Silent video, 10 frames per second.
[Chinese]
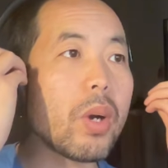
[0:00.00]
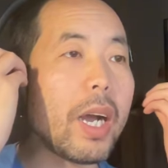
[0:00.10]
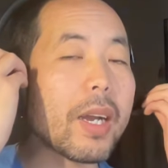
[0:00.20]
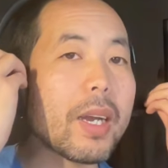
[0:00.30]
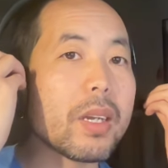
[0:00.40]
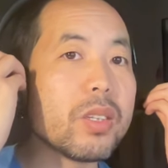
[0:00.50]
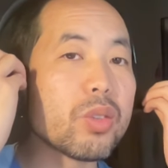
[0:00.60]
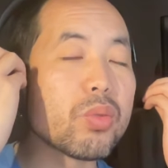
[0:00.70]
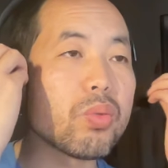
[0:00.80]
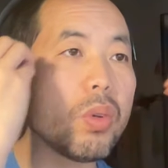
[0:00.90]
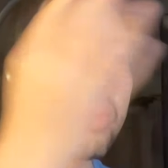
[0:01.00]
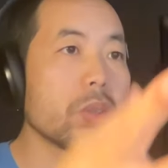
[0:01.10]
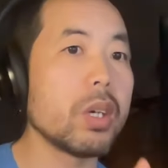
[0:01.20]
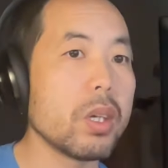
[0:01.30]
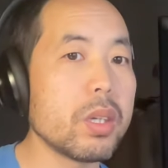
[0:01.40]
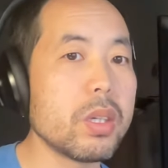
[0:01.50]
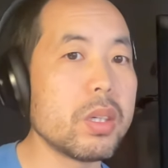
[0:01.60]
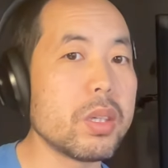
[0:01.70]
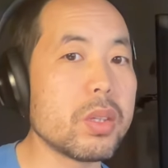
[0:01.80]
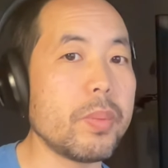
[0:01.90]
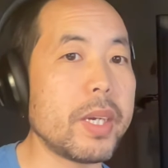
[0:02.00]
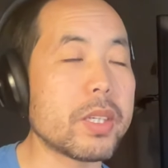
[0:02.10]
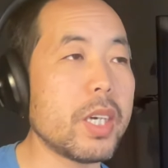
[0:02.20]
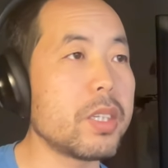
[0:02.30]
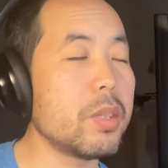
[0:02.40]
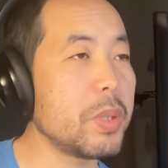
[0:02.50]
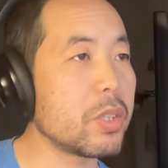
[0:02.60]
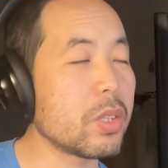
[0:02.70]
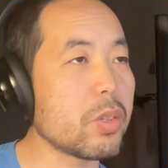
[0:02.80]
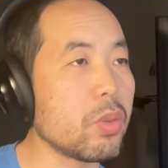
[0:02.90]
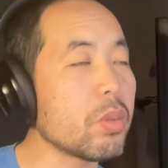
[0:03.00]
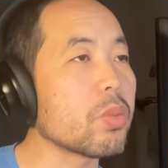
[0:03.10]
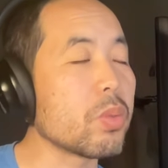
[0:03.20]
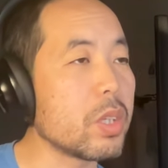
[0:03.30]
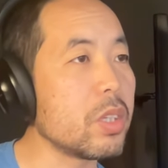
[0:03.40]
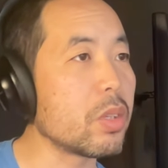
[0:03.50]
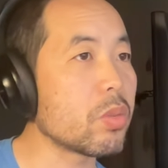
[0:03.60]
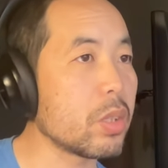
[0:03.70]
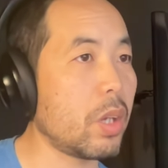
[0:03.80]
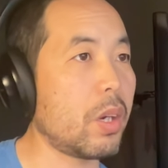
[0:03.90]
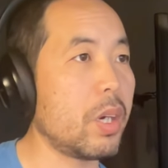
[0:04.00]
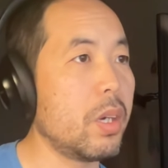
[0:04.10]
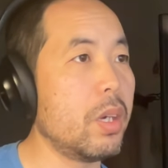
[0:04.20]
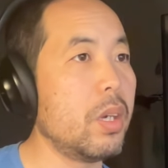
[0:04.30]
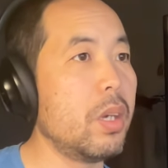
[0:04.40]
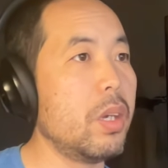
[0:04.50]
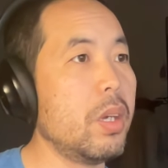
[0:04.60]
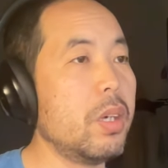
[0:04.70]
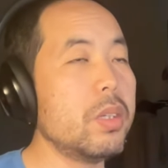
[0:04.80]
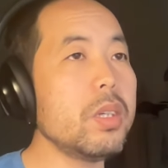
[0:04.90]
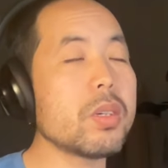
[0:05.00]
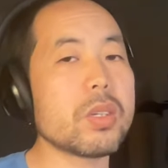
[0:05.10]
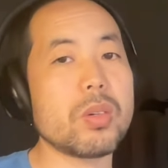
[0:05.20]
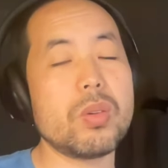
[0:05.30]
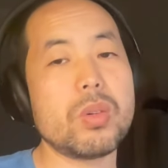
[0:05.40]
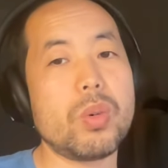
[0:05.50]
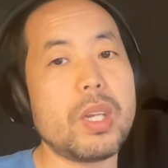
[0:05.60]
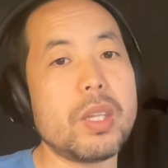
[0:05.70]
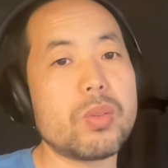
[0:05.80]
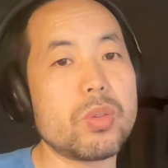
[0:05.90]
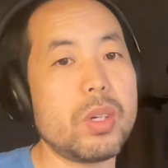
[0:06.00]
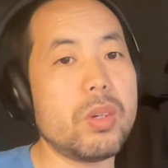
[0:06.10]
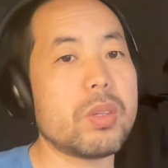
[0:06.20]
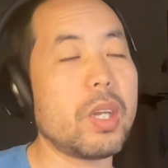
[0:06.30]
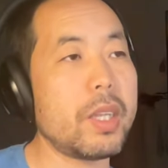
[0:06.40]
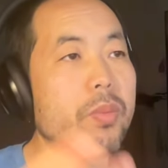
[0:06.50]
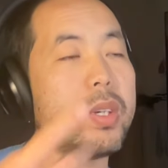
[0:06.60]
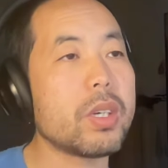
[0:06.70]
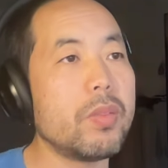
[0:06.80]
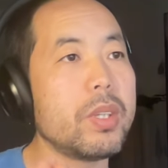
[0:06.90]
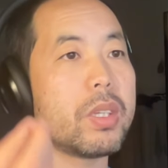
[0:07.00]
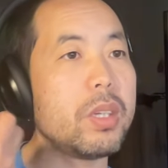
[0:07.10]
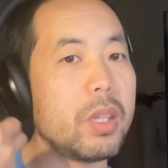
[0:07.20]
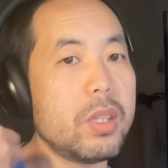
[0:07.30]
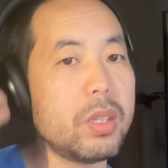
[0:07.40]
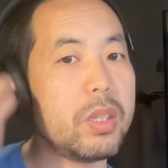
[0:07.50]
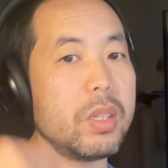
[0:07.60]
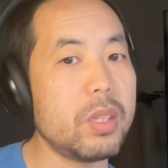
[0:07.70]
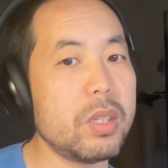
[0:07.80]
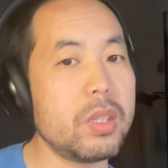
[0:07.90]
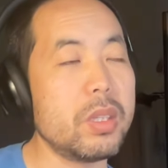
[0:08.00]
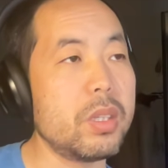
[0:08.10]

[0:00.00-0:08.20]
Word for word: 就涵盖了你所有的。对吧？ChatGPT 知道所有的东西，你都知道了。任何时候你回答，就是说，哎呦，他在问这个问题，那那你